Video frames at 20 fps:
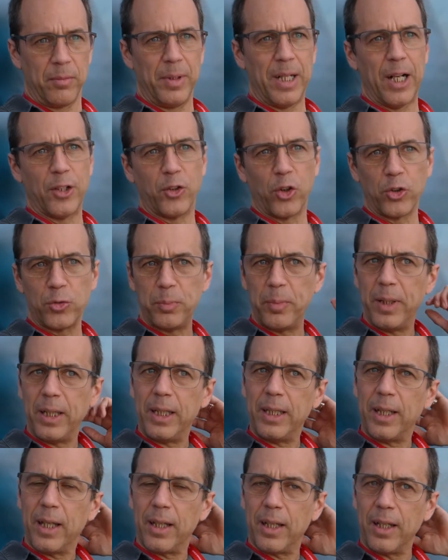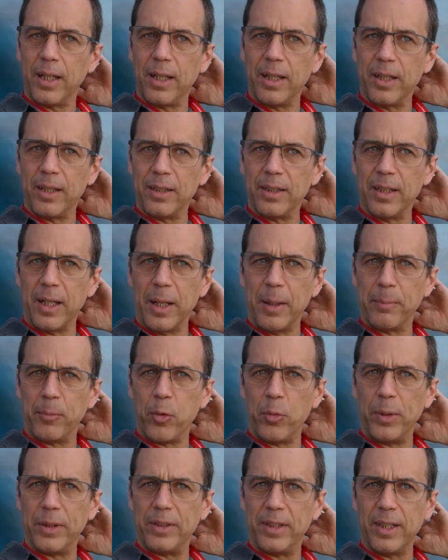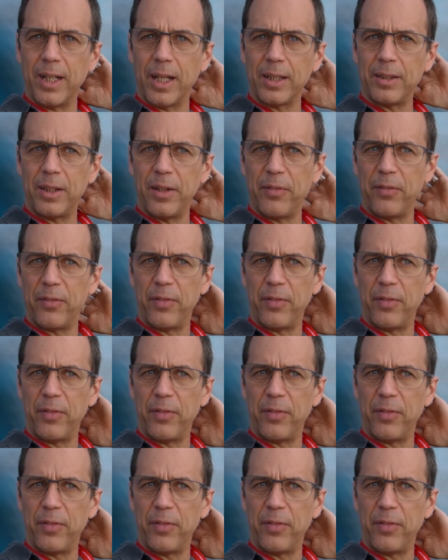Mira, yo venía de en publicidad